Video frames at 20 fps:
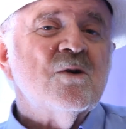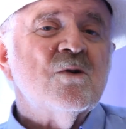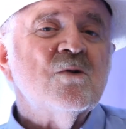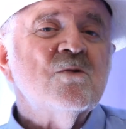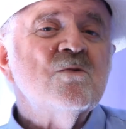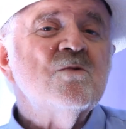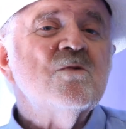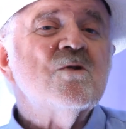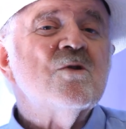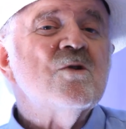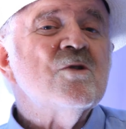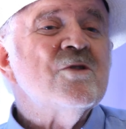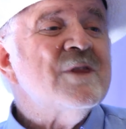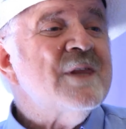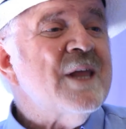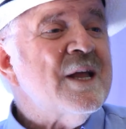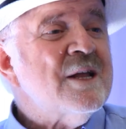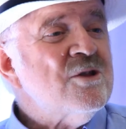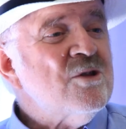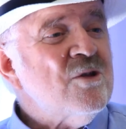un
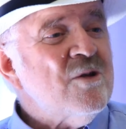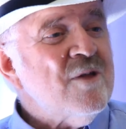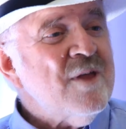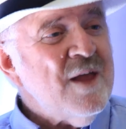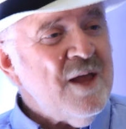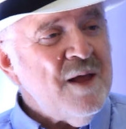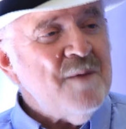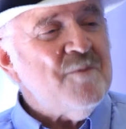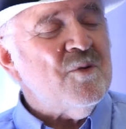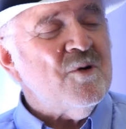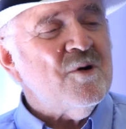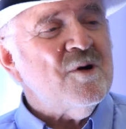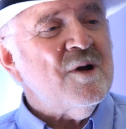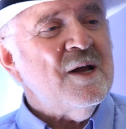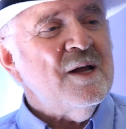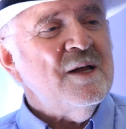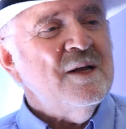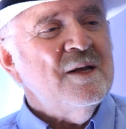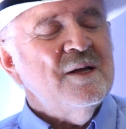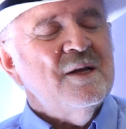contexto de
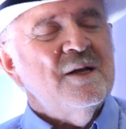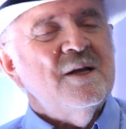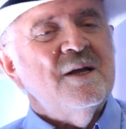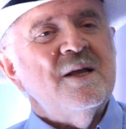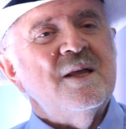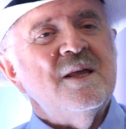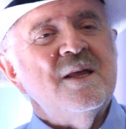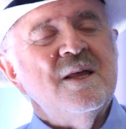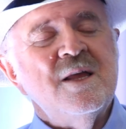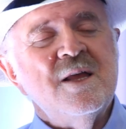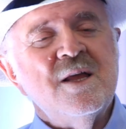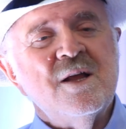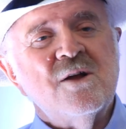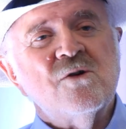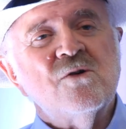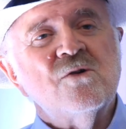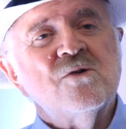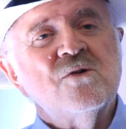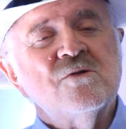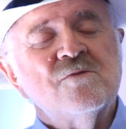época y
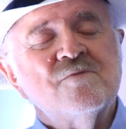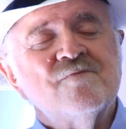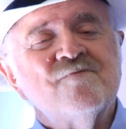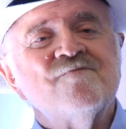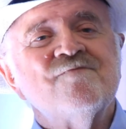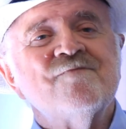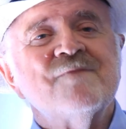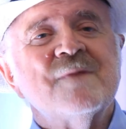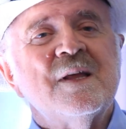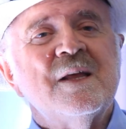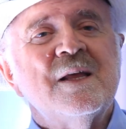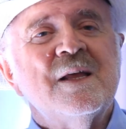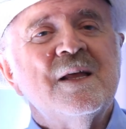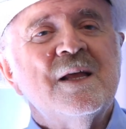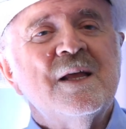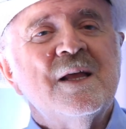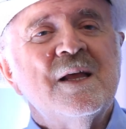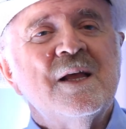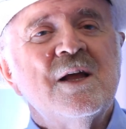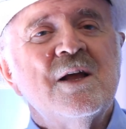con
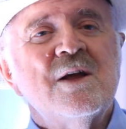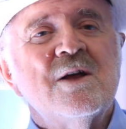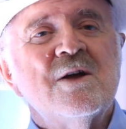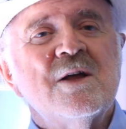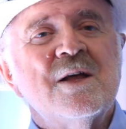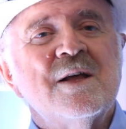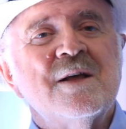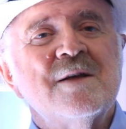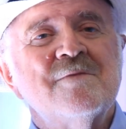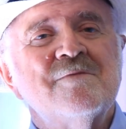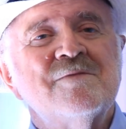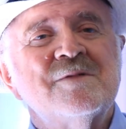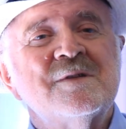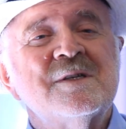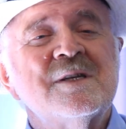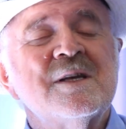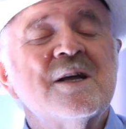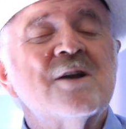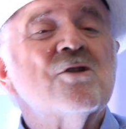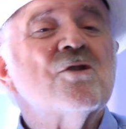eh,
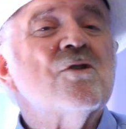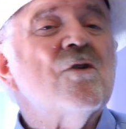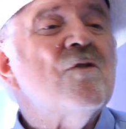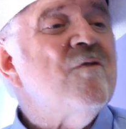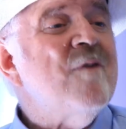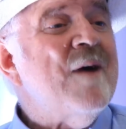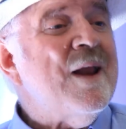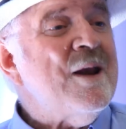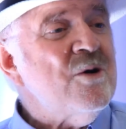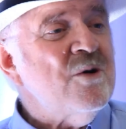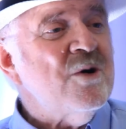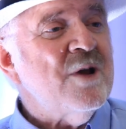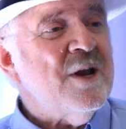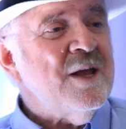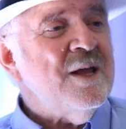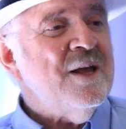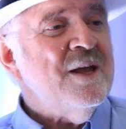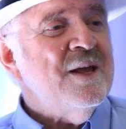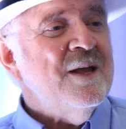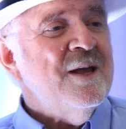ciertos
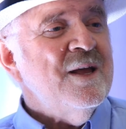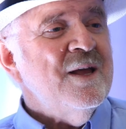valores